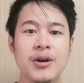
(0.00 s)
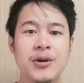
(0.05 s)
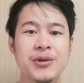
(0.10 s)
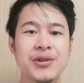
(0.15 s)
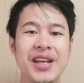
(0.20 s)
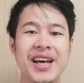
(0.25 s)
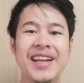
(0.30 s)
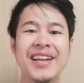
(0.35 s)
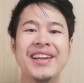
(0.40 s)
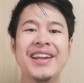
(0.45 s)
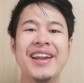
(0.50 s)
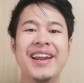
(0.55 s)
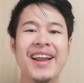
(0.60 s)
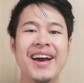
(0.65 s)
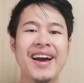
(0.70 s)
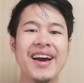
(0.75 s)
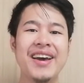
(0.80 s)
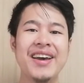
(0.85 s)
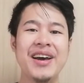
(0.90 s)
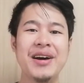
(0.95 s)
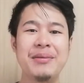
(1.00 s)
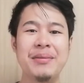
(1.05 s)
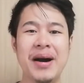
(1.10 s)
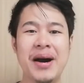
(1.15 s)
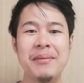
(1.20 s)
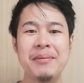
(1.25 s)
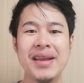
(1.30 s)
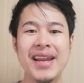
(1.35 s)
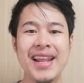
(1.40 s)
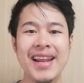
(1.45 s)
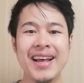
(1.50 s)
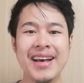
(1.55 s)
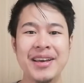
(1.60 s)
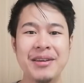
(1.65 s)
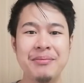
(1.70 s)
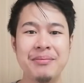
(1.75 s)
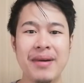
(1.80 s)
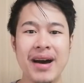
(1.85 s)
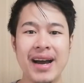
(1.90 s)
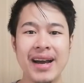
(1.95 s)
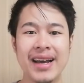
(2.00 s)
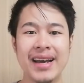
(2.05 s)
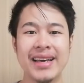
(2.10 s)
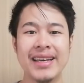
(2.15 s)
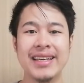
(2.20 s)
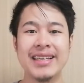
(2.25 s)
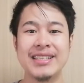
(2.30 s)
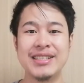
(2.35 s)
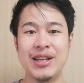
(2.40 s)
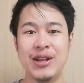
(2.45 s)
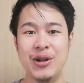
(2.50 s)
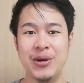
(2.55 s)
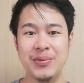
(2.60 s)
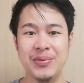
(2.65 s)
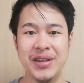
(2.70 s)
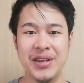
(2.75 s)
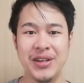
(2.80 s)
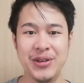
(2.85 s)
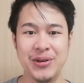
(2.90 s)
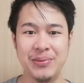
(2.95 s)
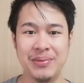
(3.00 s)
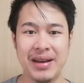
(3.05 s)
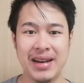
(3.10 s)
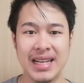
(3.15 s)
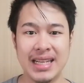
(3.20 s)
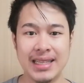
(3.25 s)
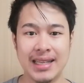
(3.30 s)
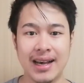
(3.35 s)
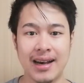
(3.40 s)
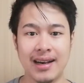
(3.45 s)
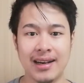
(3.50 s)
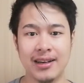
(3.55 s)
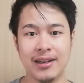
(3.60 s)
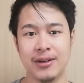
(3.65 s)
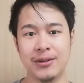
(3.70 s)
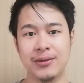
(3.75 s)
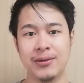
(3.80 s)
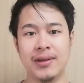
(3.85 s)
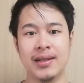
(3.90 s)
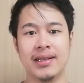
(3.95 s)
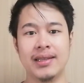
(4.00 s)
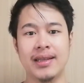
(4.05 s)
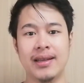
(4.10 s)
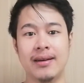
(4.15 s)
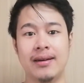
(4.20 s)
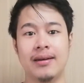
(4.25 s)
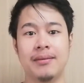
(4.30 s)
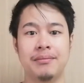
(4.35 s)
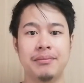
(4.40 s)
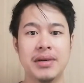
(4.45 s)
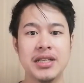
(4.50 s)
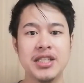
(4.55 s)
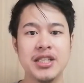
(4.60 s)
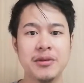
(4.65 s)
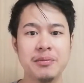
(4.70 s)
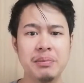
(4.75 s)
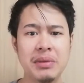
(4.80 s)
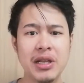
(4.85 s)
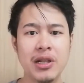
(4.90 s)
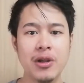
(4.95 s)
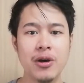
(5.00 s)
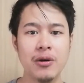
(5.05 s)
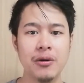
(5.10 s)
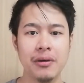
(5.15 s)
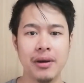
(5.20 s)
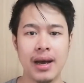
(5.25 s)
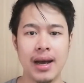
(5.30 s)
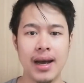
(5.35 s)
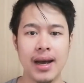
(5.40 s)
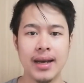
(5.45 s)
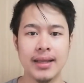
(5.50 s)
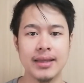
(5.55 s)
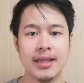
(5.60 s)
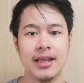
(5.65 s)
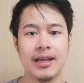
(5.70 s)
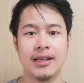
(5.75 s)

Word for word: Una nilagay ang mga malalaking bagay sa loob ng inyong maneta, katulad ng magic pillow at